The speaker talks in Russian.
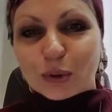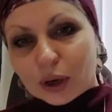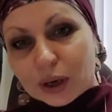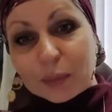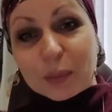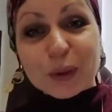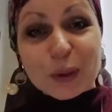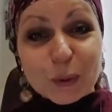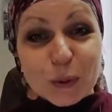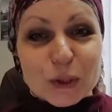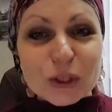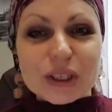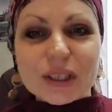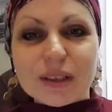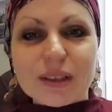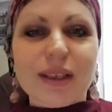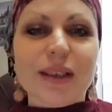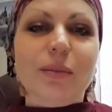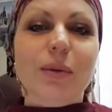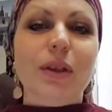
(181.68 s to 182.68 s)
как
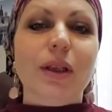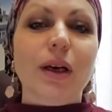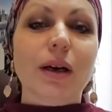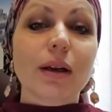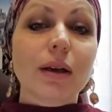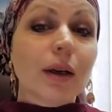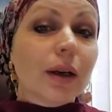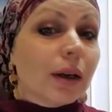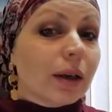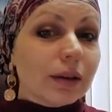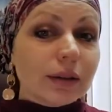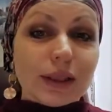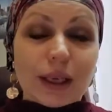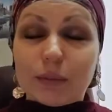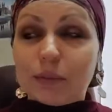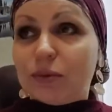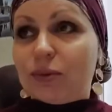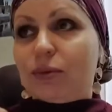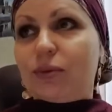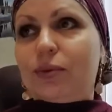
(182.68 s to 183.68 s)
положено, как бы, да,
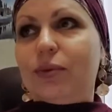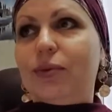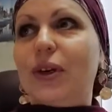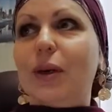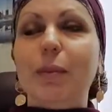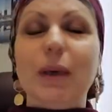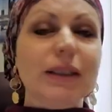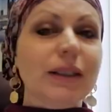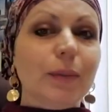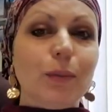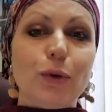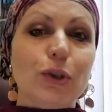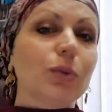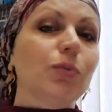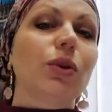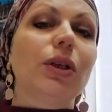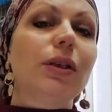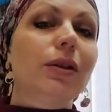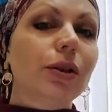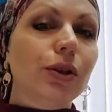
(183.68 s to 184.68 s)
там, формат, допустим,
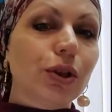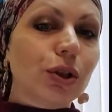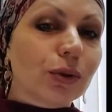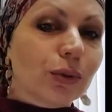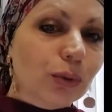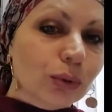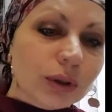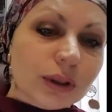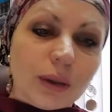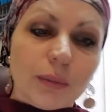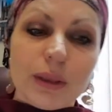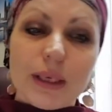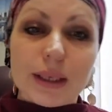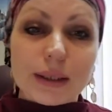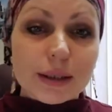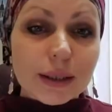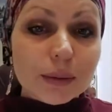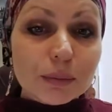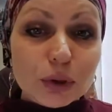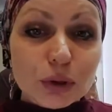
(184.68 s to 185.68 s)
30 секунд, там, или
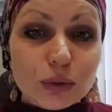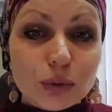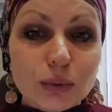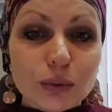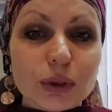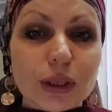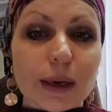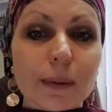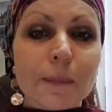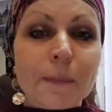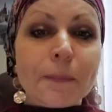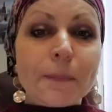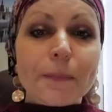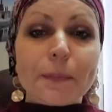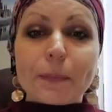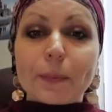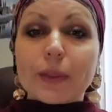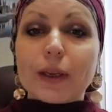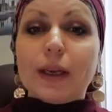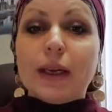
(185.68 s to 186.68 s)
одна минута.
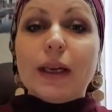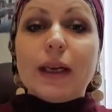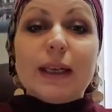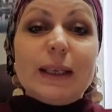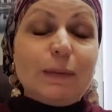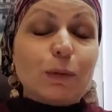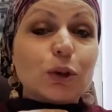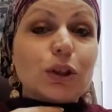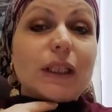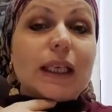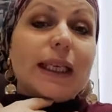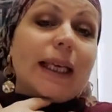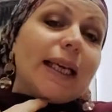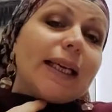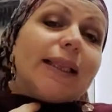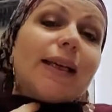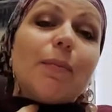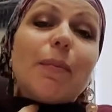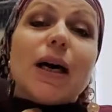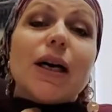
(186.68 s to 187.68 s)
И вот
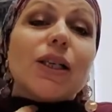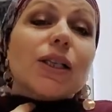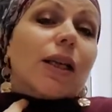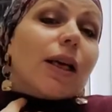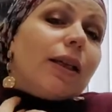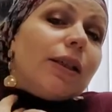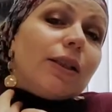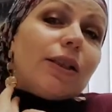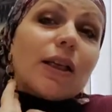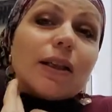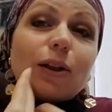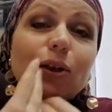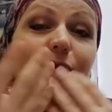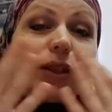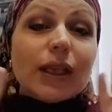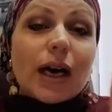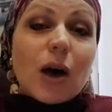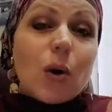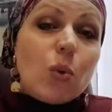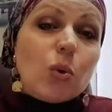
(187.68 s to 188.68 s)
такие домашки они делают
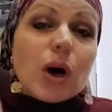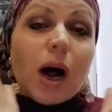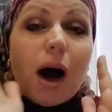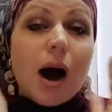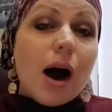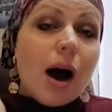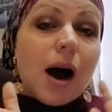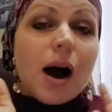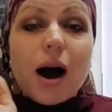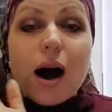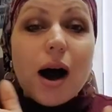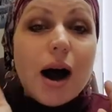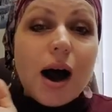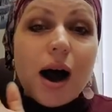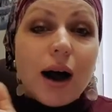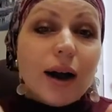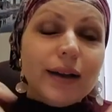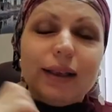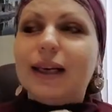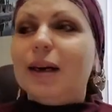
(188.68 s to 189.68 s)
на
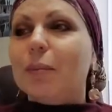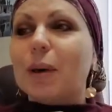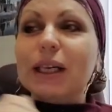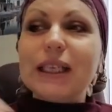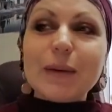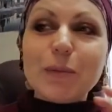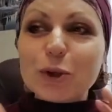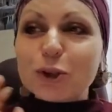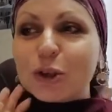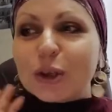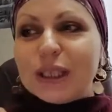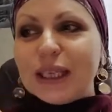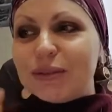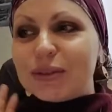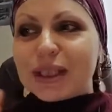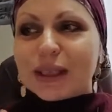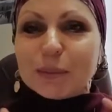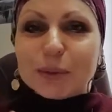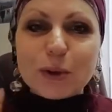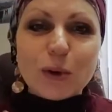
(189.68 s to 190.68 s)
ура, потому что они
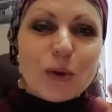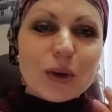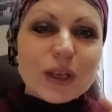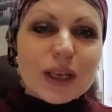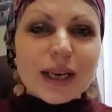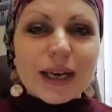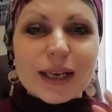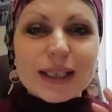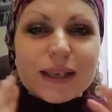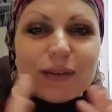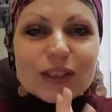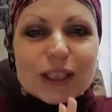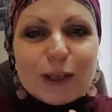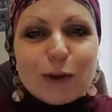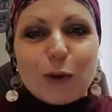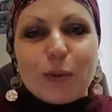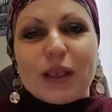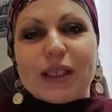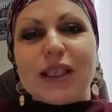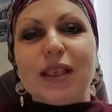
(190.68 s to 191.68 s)
все блогеры, они все
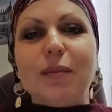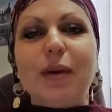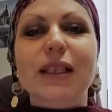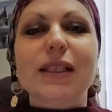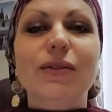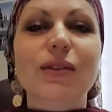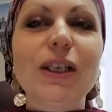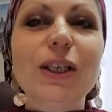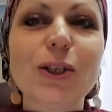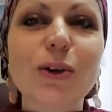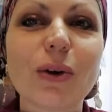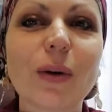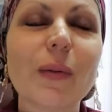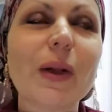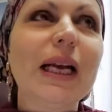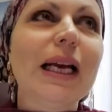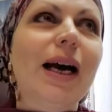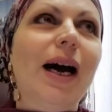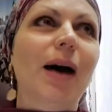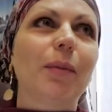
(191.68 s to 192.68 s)
любят снимать видео.
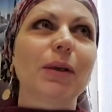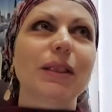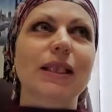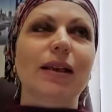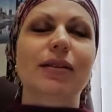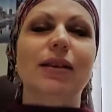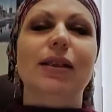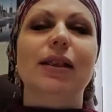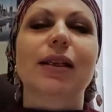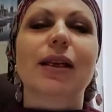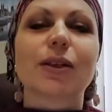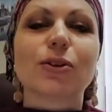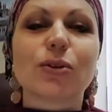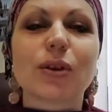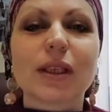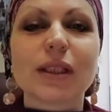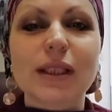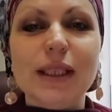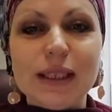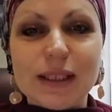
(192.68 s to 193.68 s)
А представьте себе
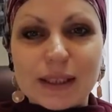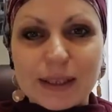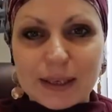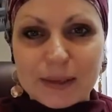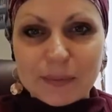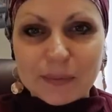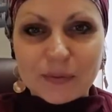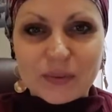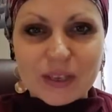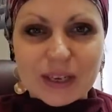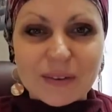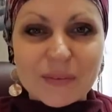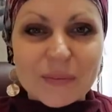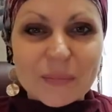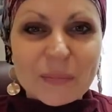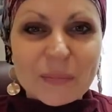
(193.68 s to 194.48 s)
реакцию родителей, да?